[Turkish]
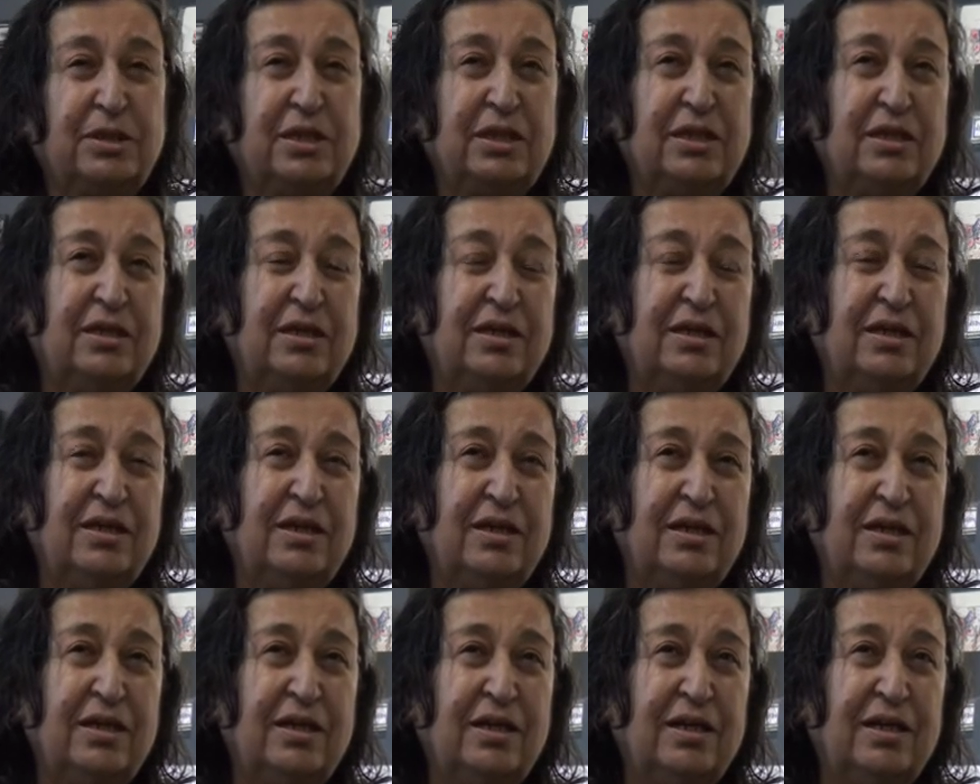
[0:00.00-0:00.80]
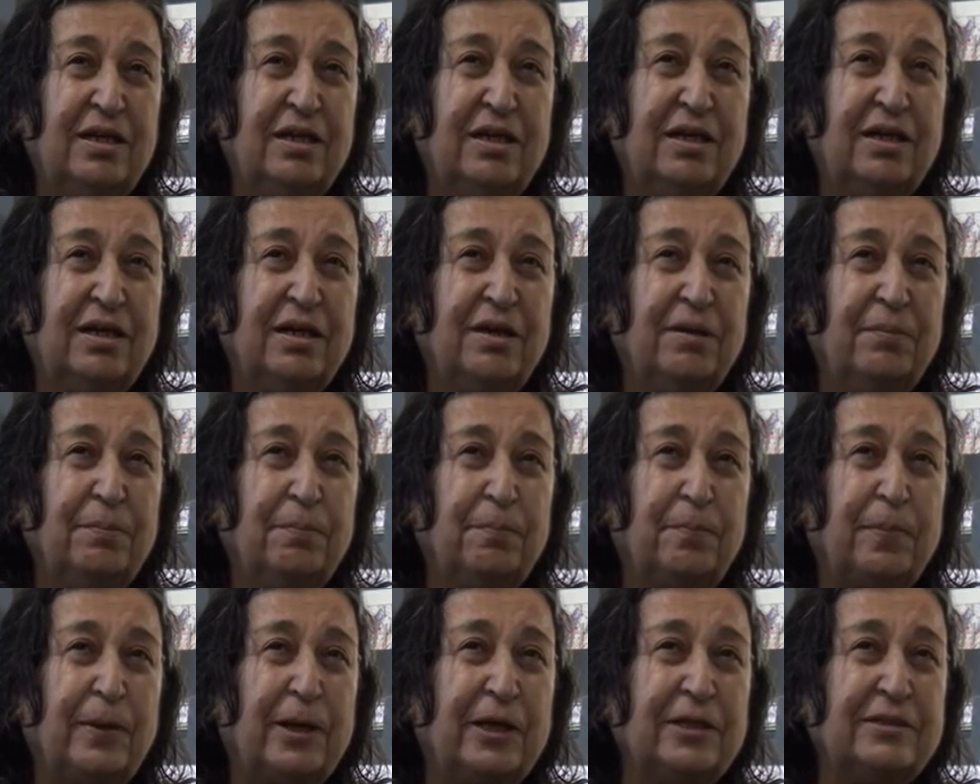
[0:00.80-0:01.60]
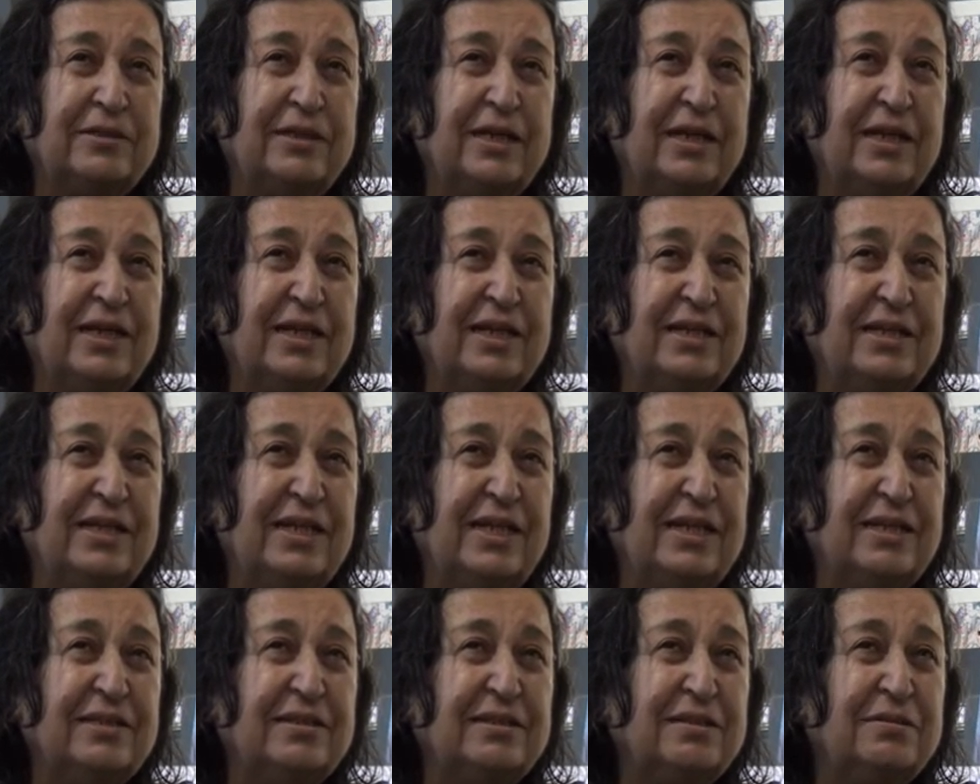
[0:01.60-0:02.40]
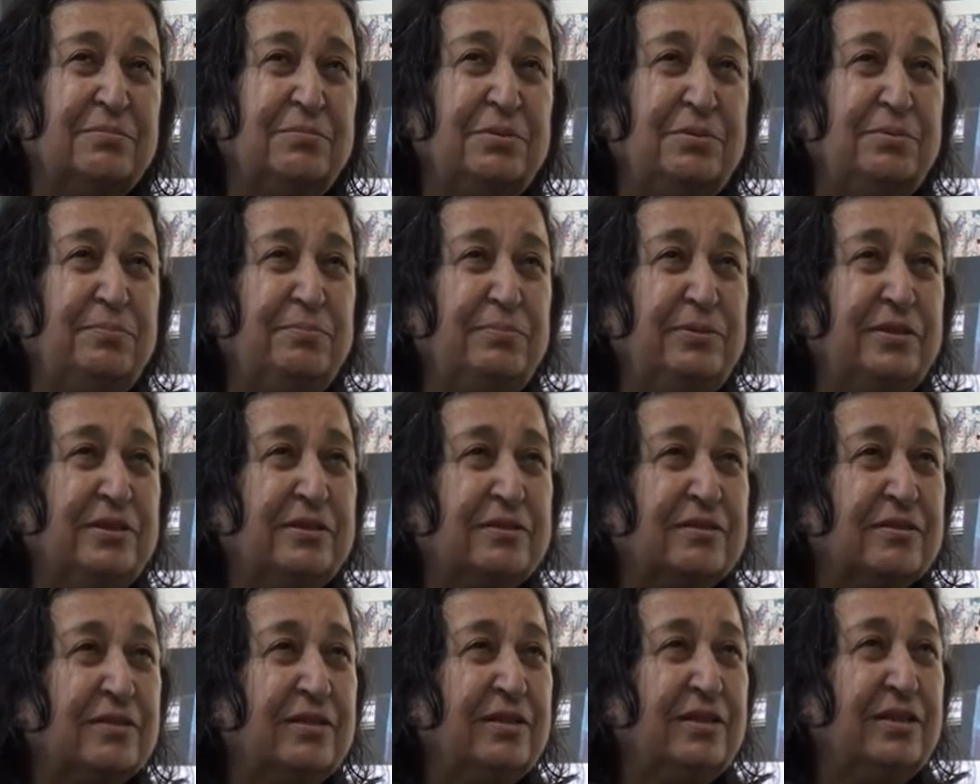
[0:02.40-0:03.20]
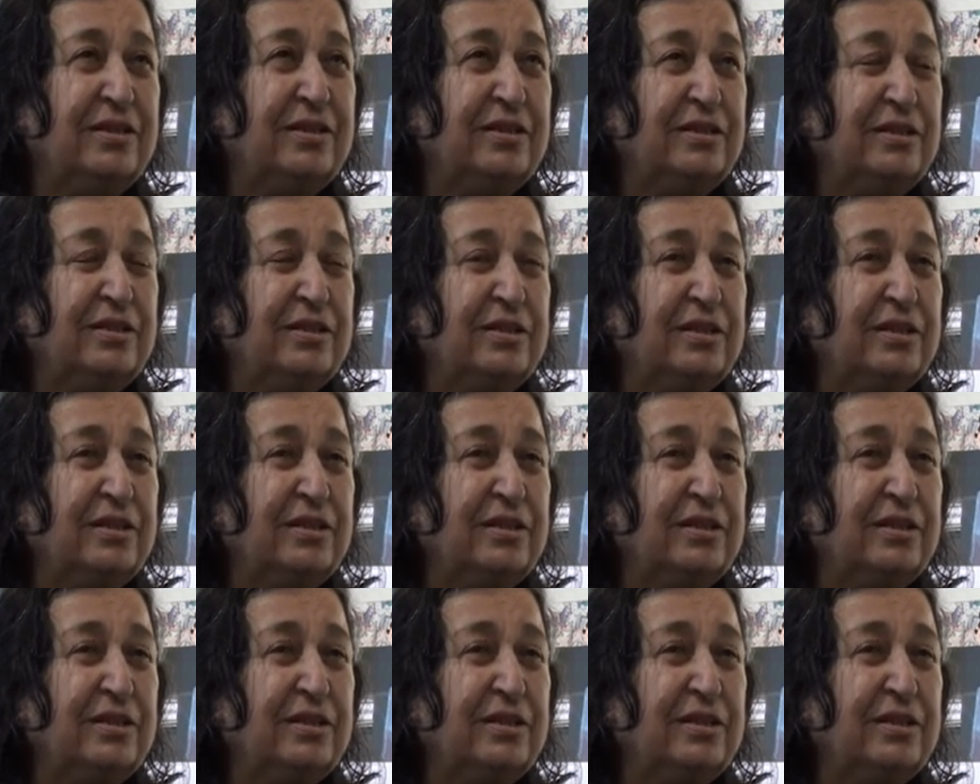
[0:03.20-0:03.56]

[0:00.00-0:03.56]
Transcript: e, Pardayanlar tabii bir e,